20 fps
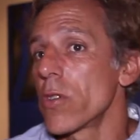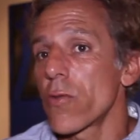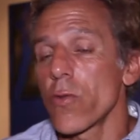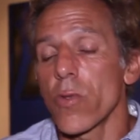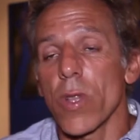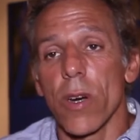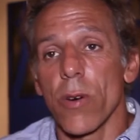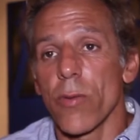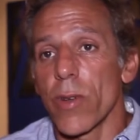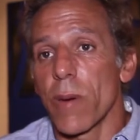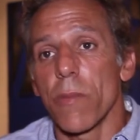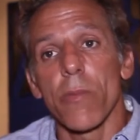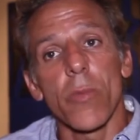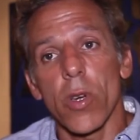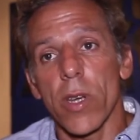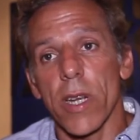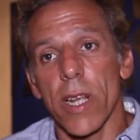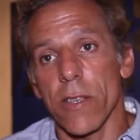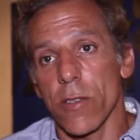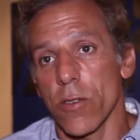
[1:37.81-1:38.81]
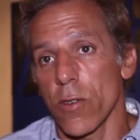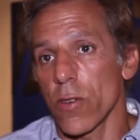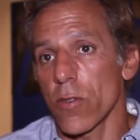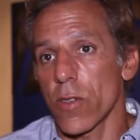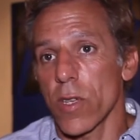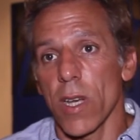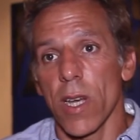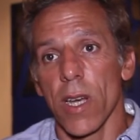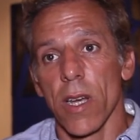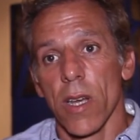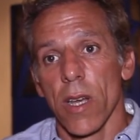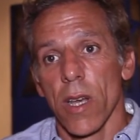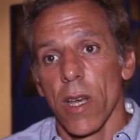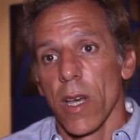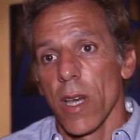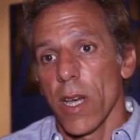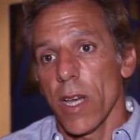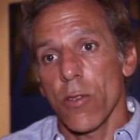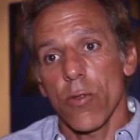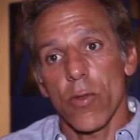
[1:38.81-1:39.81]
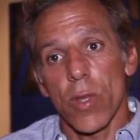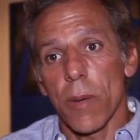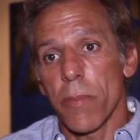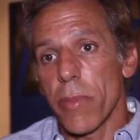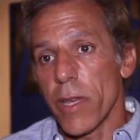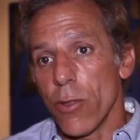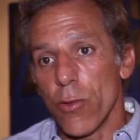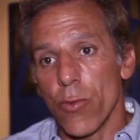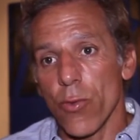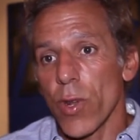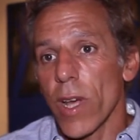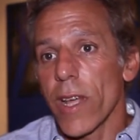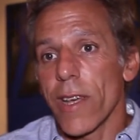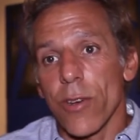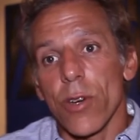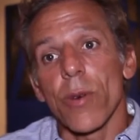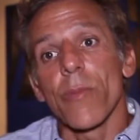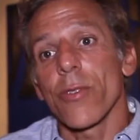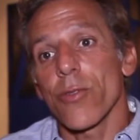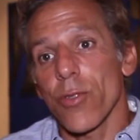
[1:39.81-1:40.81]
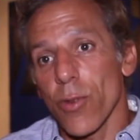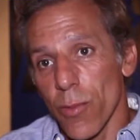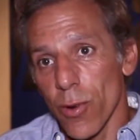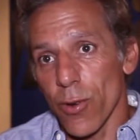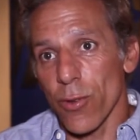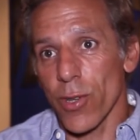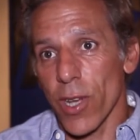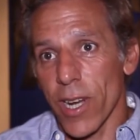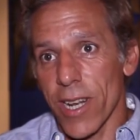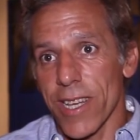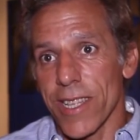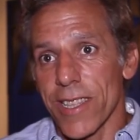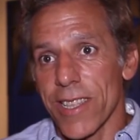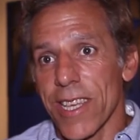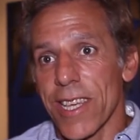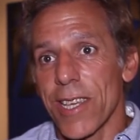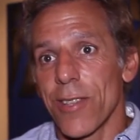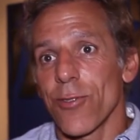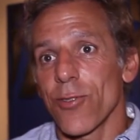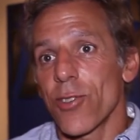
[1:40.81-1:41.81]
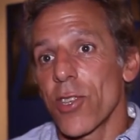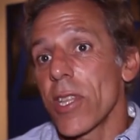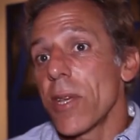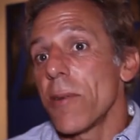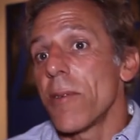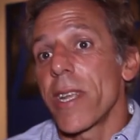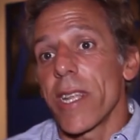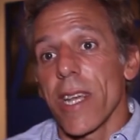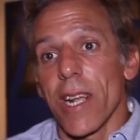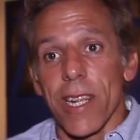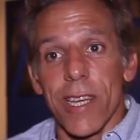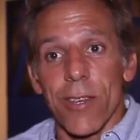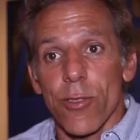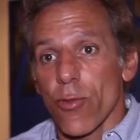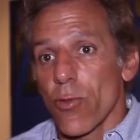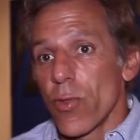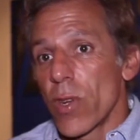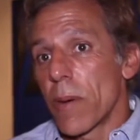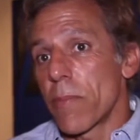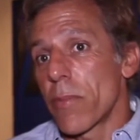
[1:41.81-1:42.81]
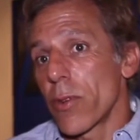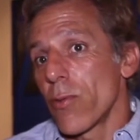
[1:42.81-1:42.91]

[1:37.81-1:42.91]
Es una obra muy graciosa, es una pintura de cómo somos los argentinos, tiene varias lecturas.